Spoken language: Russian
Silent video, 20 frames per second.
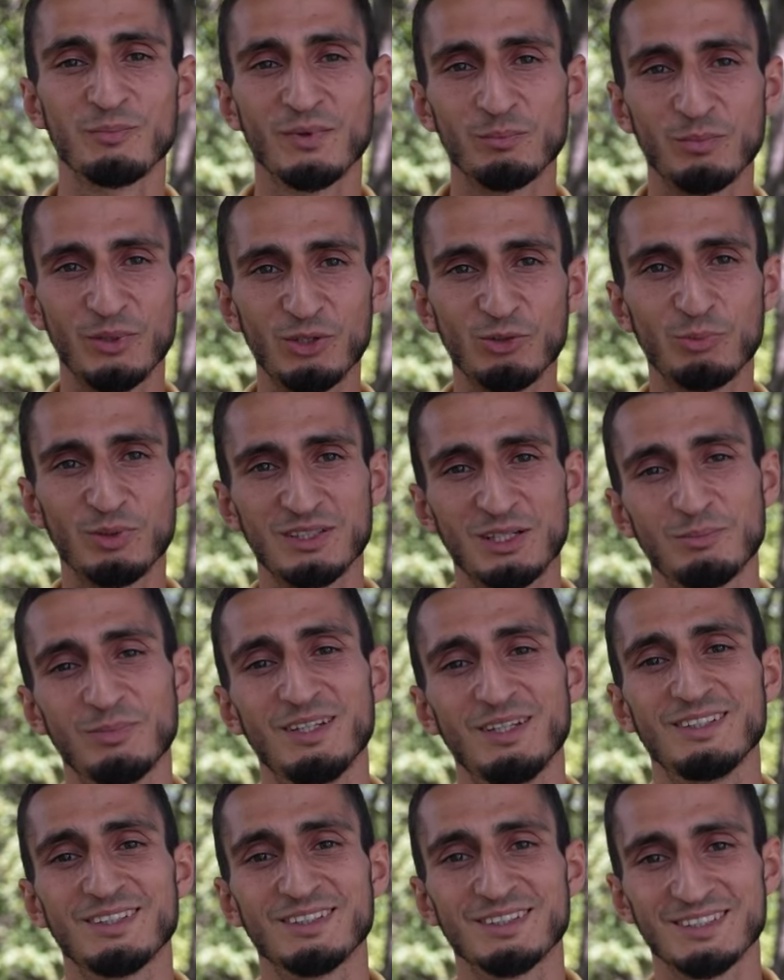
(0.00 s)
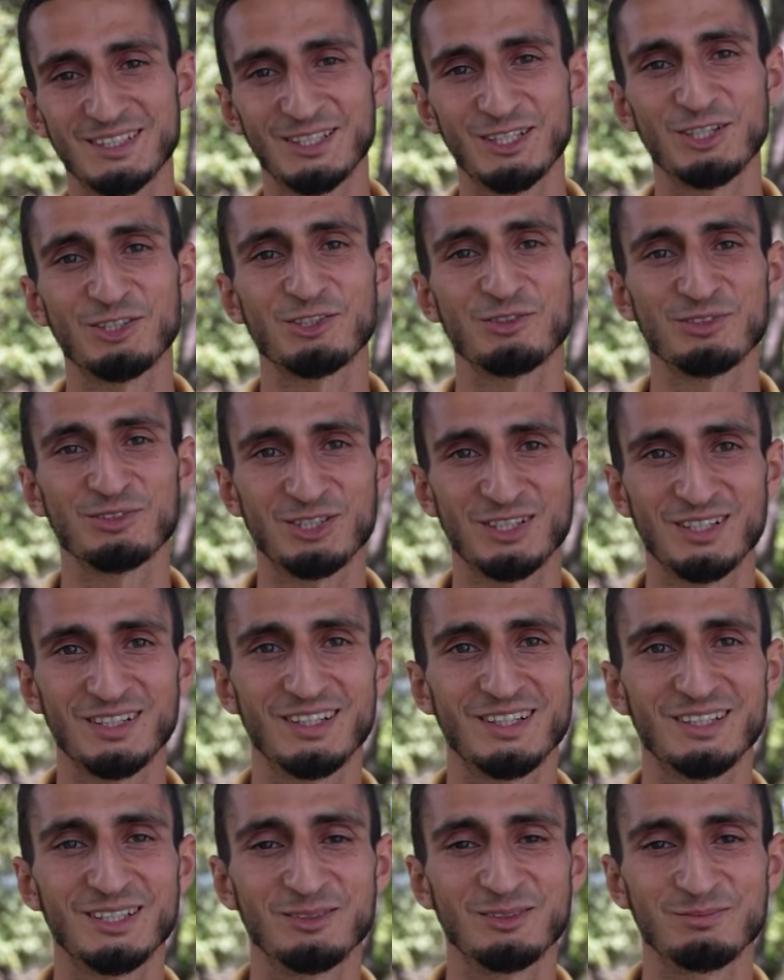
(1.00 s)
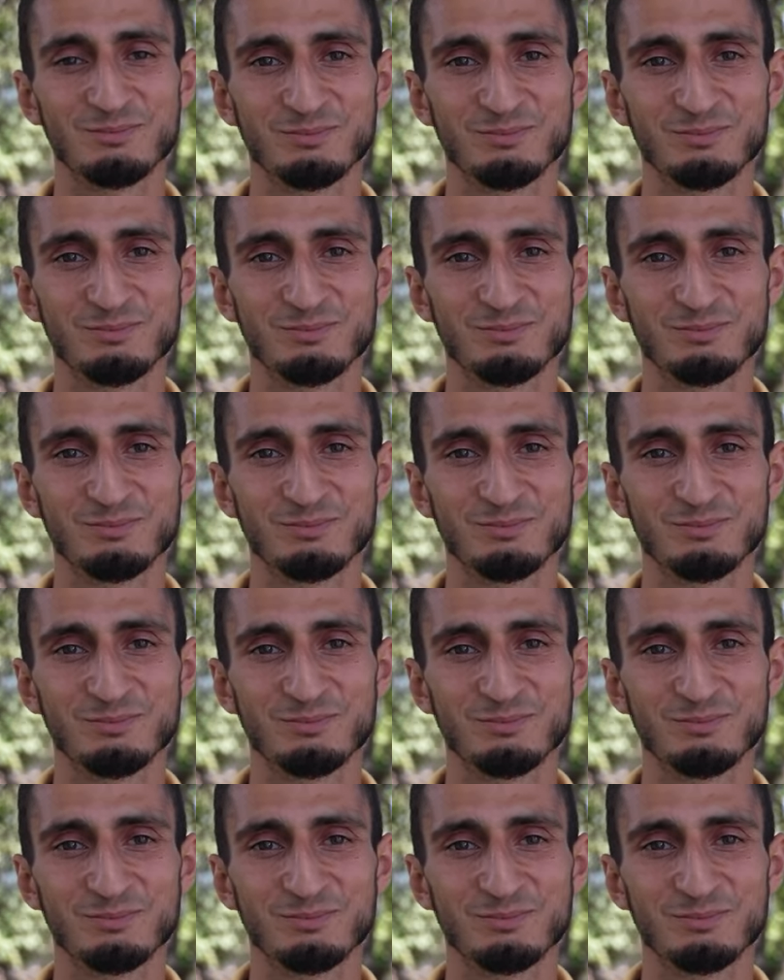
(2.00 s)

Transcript: при употреблении настоящего шоколада.